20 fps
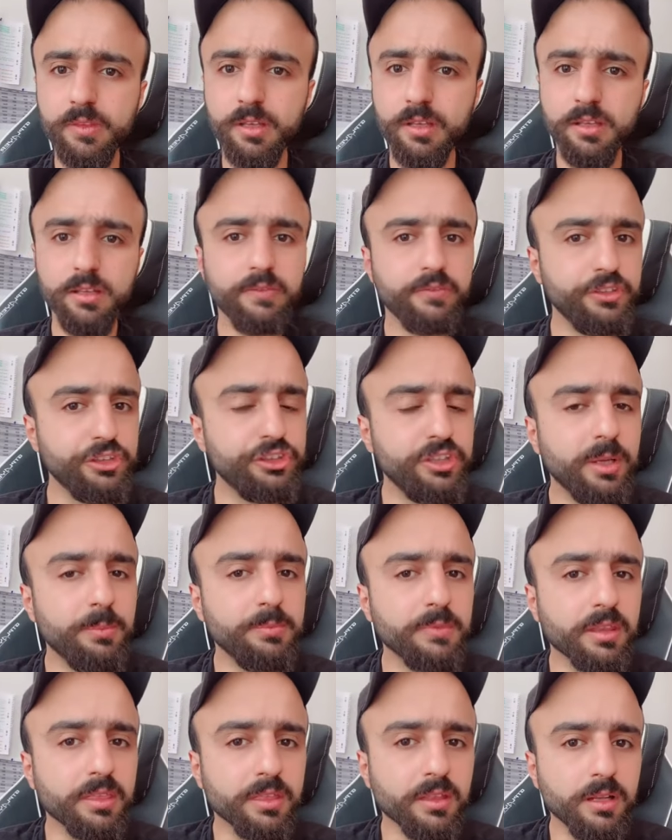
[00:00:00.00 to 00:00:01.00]
في شيء من
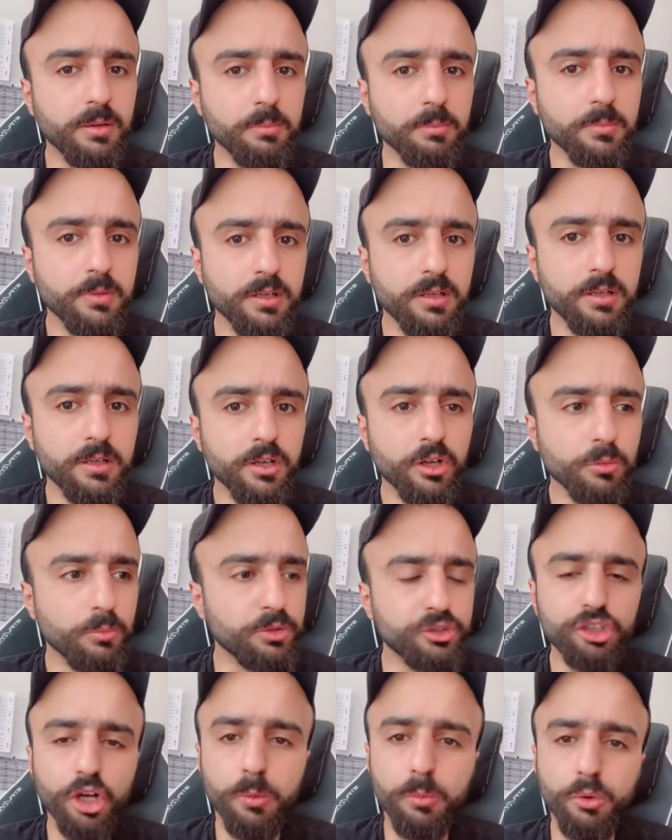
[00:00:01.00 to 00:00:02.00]
الظلم
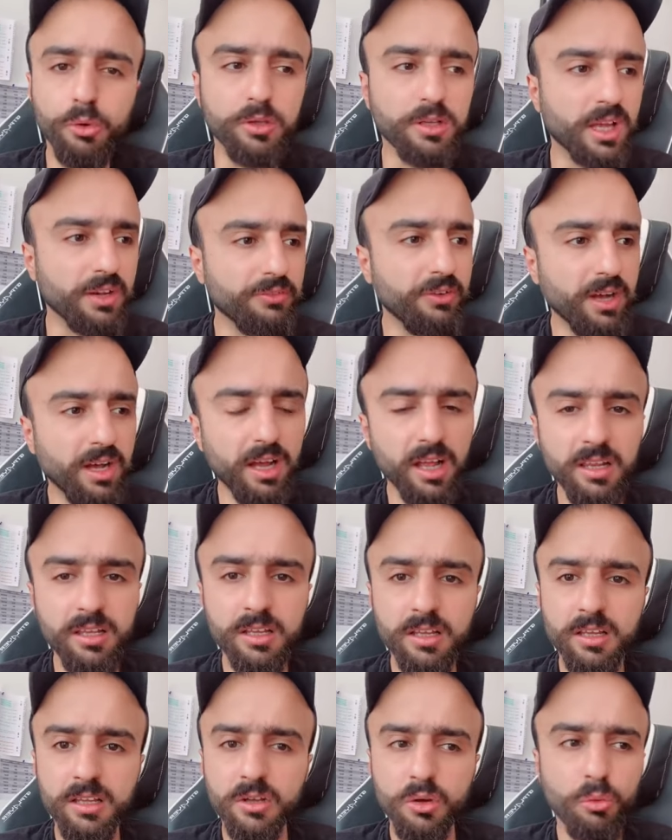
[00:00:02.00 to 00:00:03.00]
برجع بقول كارفخال
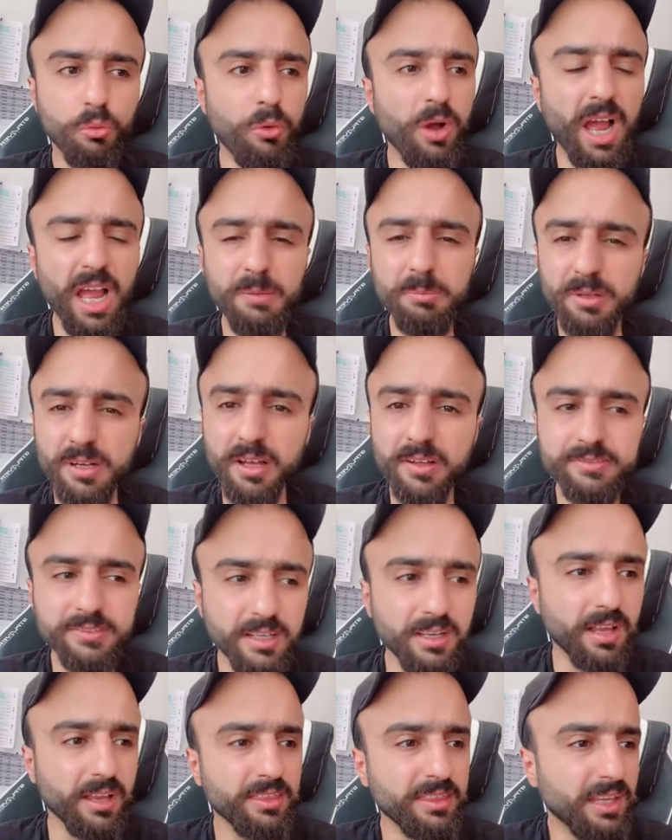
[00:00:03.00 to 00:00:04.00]
واحد من افضل
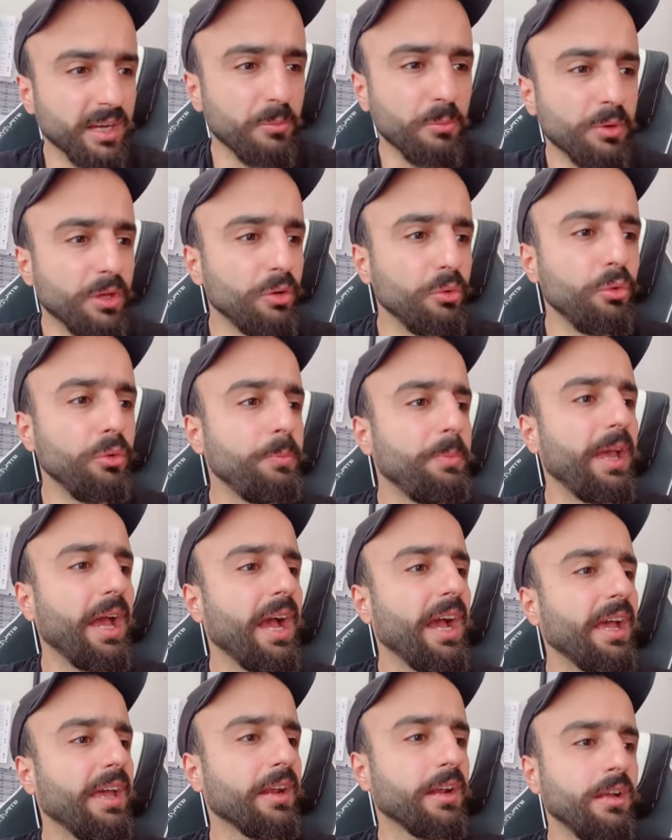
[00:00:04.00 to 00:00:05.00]
الاظهره ممكن نقول
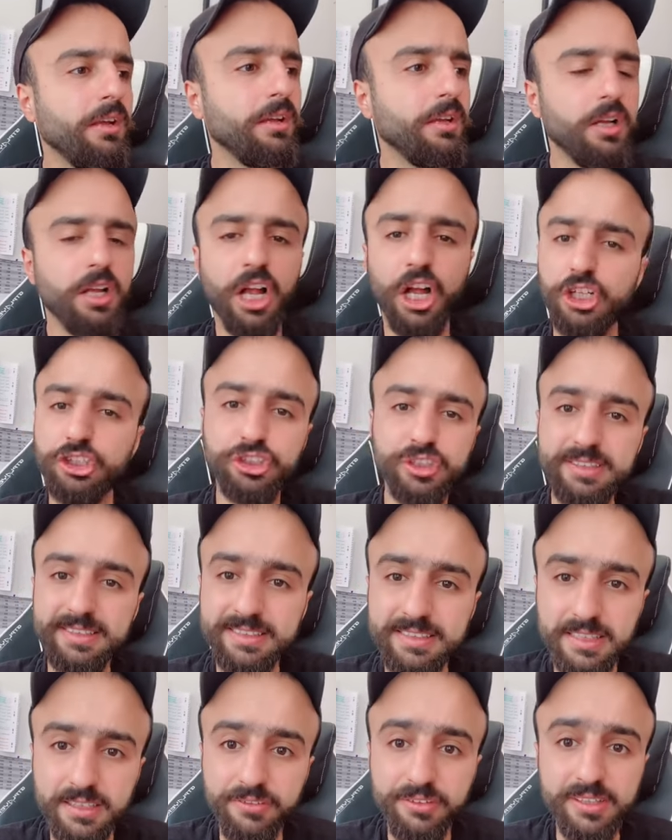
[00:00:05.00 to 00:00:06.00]
باخر 20 سنه
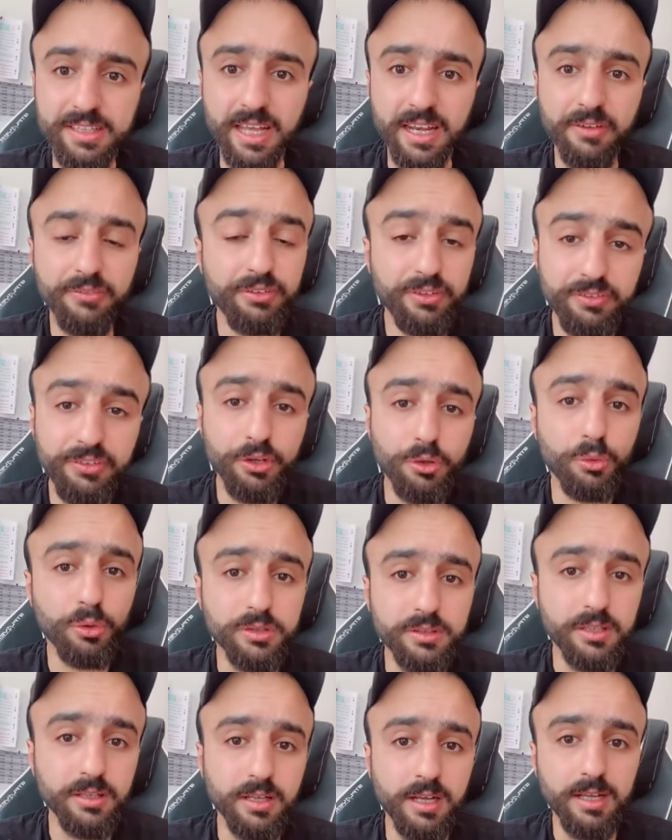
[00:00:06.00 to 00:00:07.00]
في في في كره
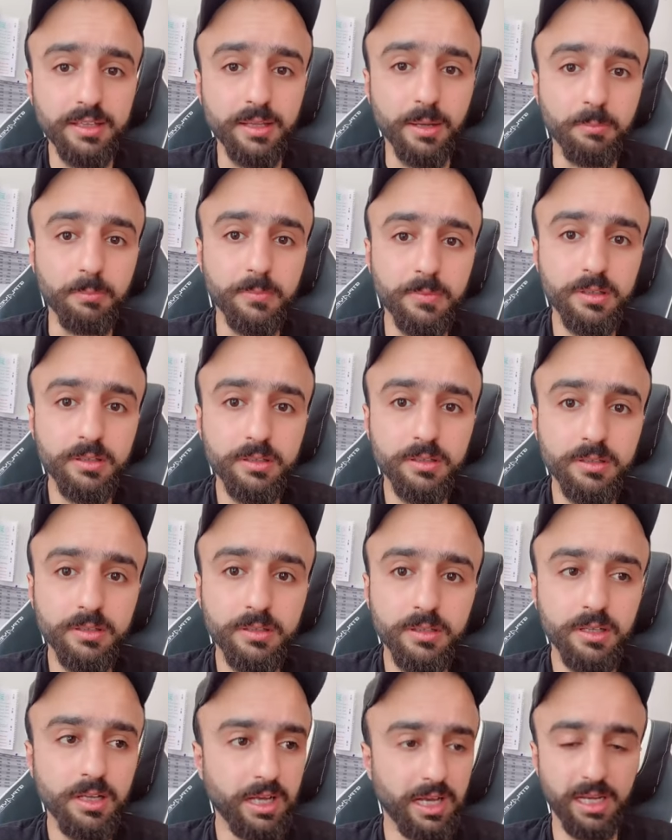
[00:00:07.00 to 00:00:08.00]
القدم
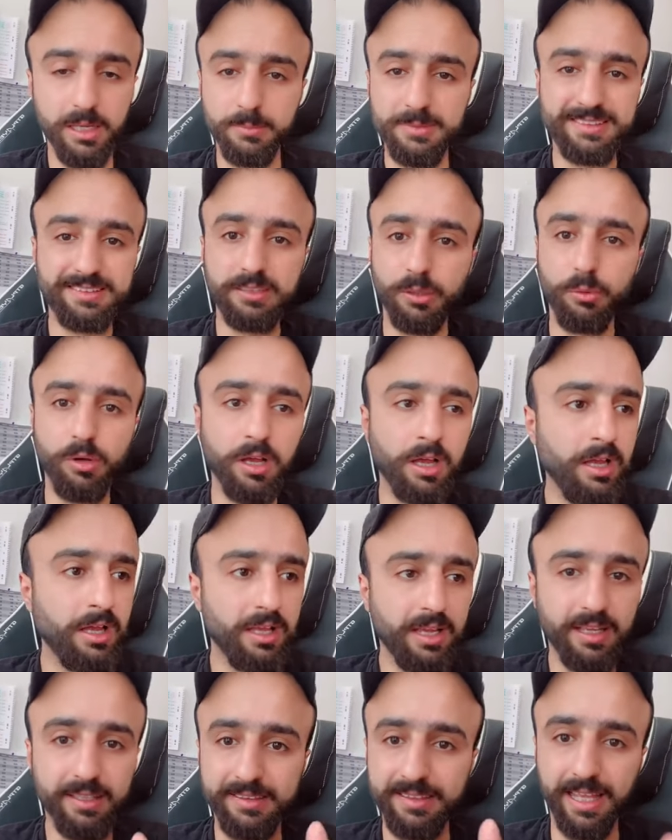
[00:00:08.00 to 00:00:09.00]
على مستوى
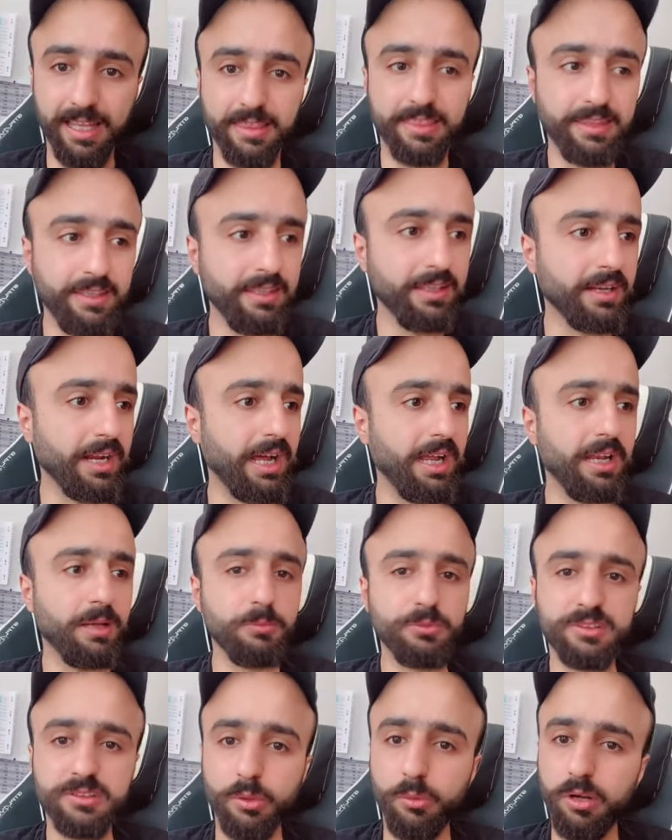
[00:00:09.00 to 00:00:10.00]
التاثير على
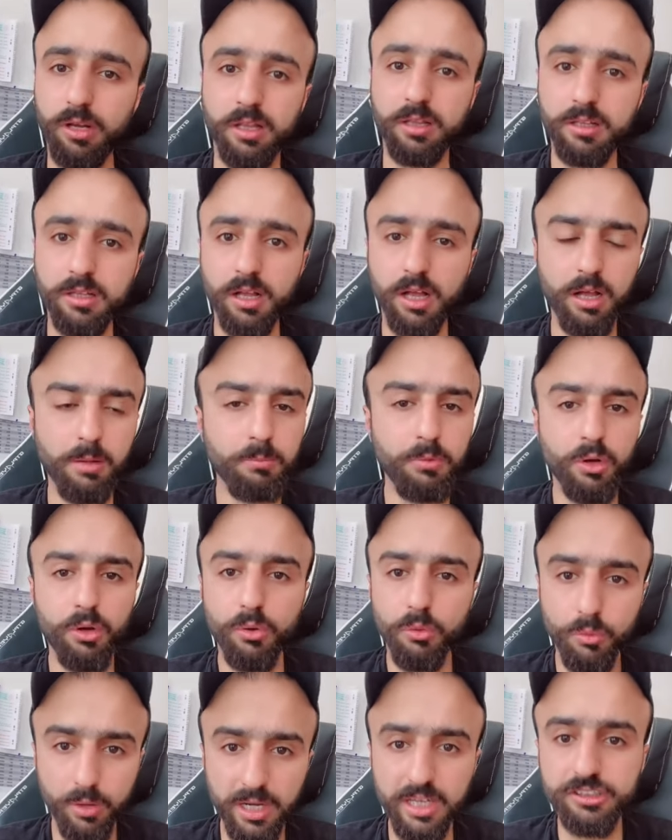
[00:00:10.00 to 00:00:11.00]
مستوى الالقاب
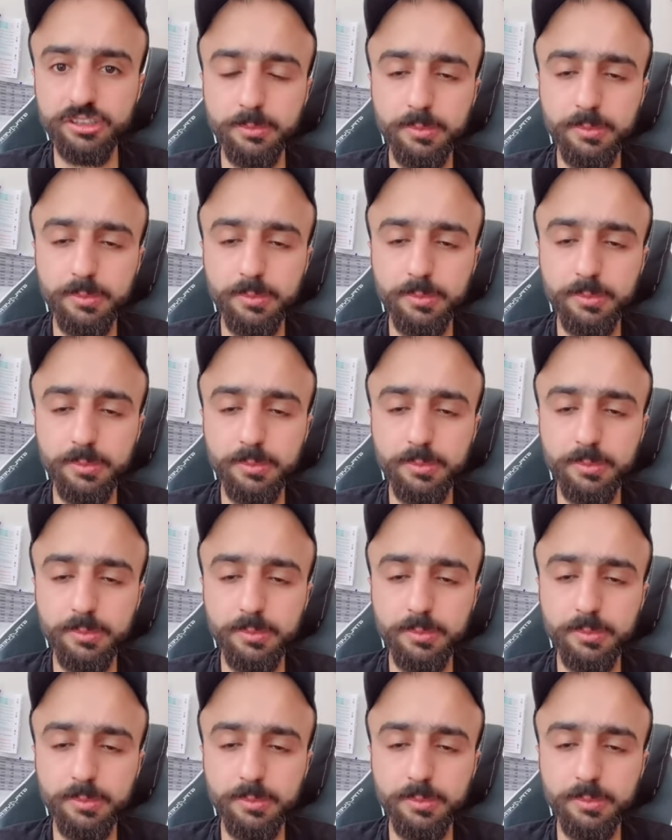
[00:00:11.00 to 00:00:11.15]
وعلى جميع